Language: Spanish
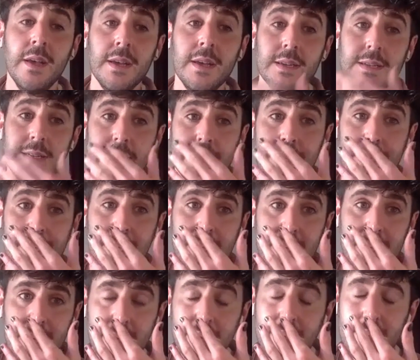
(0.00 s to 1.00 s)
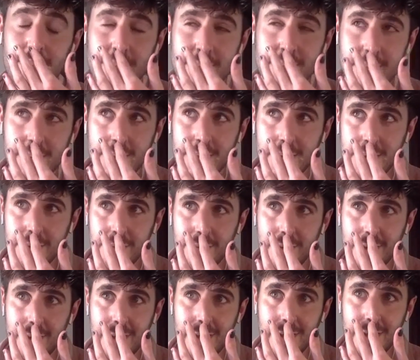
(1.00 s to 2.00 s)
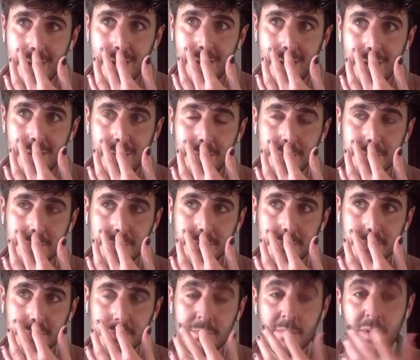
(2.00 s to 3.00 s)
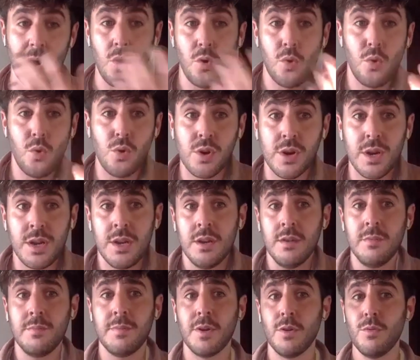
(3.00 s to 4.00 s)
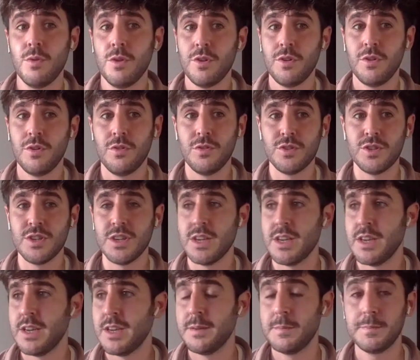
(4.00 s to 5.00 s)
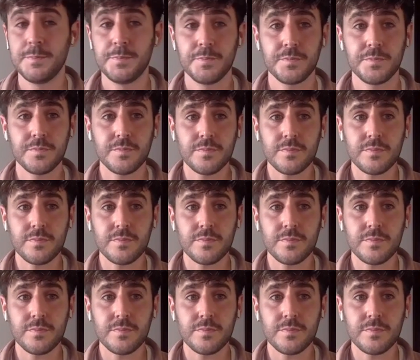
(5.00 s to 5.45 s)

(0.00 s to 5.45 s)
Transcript: posibilidad. Sí que, sí que va, va a ocurrir, pero bueno, no sé